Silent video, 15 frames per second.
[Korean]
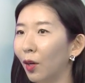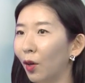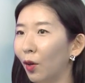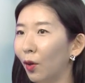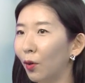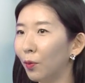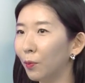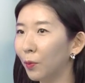
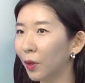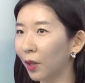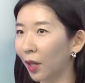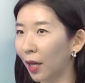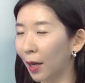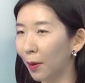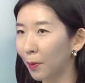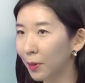어,
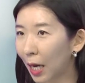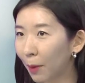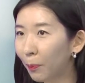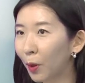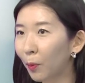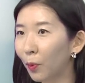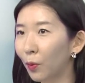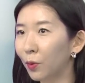이렇게
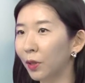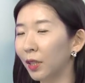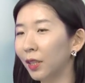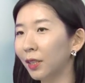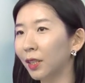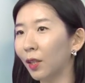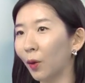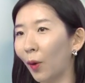
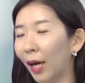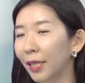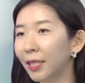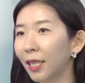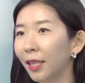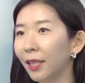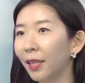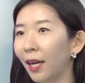살펴보는 그런
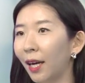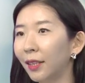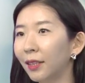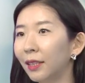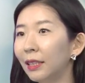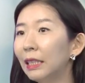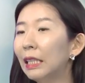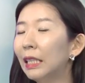관찰을
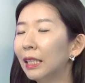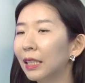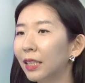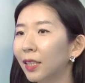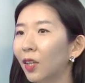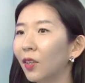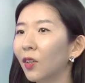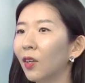하는
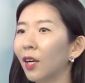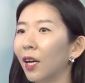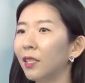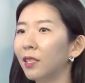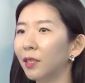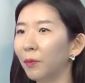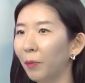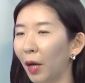그런
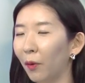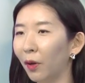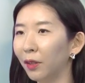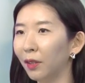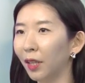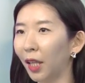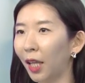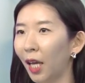것까지는
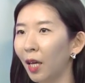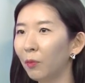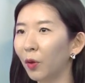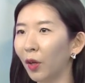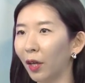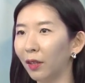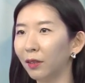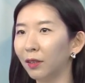배웠는데
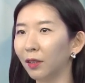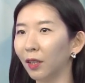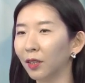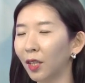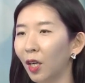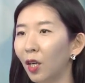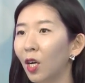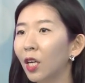뭐 예를
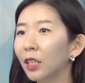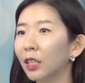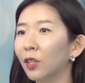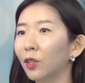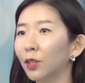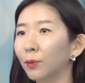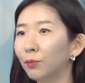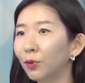들어서
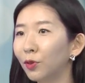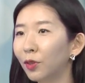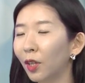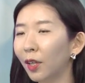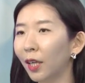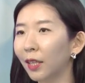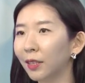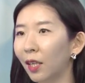그것을
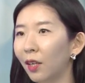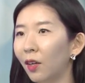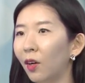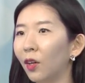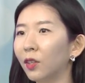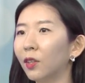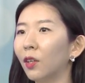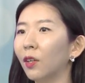분석해서
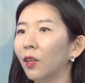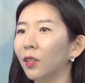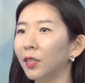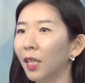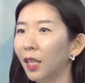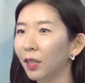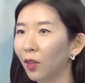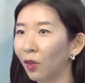어떤
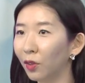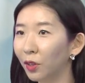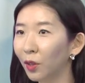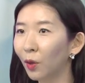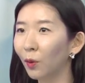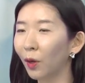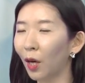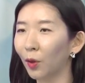것에 더
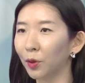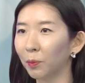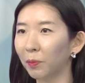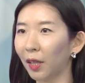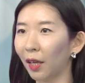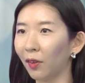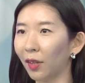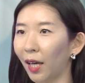응용을 하고
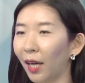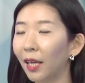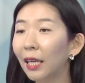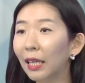싶다거나